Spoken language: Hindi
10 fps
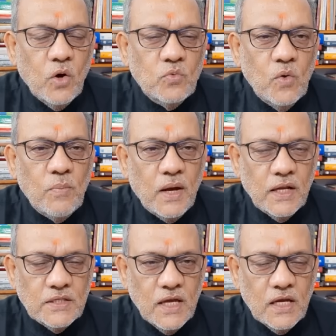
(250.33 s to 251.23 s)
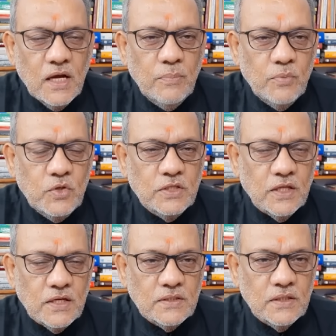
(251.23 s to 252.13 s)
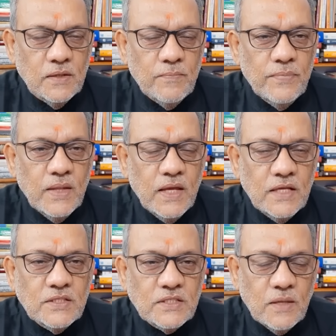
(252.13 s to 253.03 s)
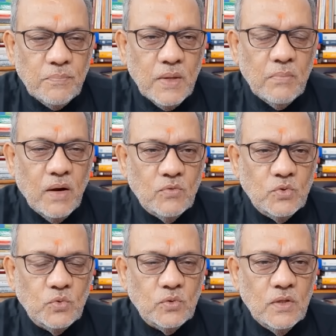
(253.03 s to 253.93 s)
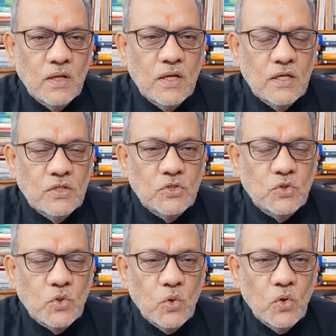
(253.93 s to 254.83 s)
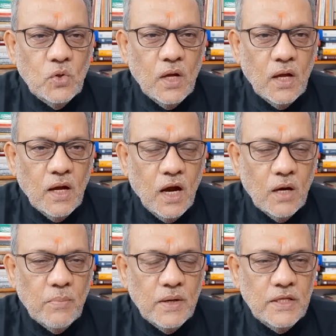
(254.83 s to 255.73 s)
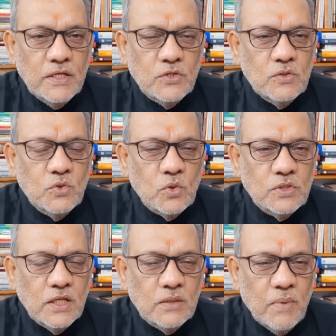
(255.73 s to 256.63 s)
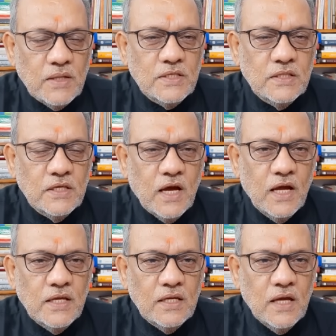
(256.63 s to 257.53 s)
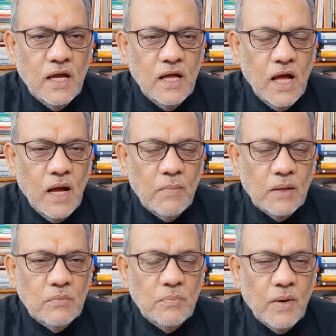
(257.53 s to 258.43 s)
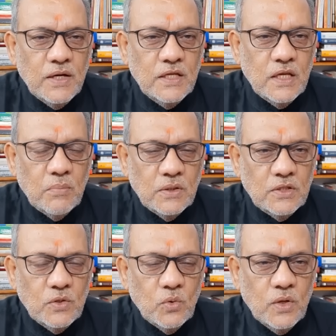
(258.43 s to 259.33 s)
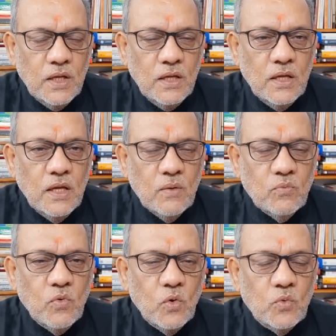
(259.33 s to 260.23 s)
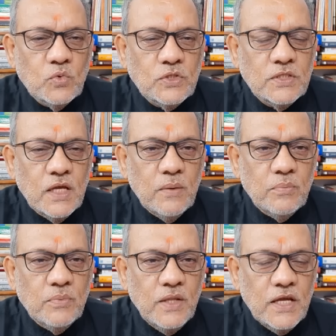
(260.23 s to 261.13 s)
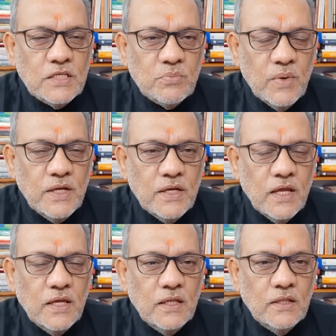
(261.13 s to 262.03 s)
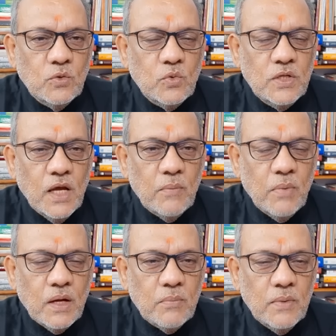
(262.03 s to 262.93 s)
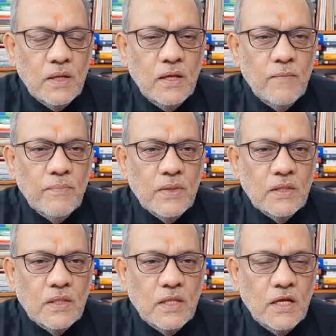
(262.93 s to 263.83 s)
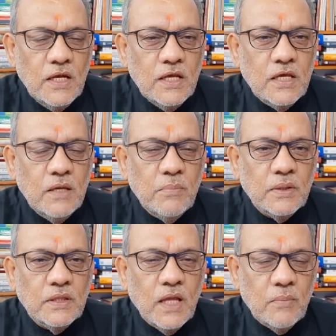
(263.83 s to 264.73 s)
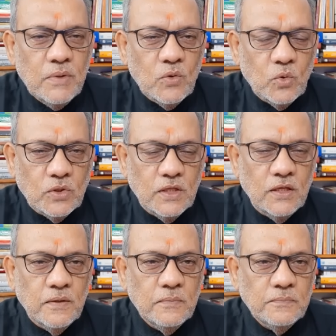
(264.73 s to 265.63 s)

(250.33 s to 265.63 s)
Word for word: और वो माना जाएगा पूरी तरह से इस सब के बावजूद जो हड़बड़ी जो जल्दबाजी दिखाई आम आदमी पार्टी के मंत्रियों ने वो उससे देश में ही नहीं दुनिया भर में दिल्ली की बदनामी होती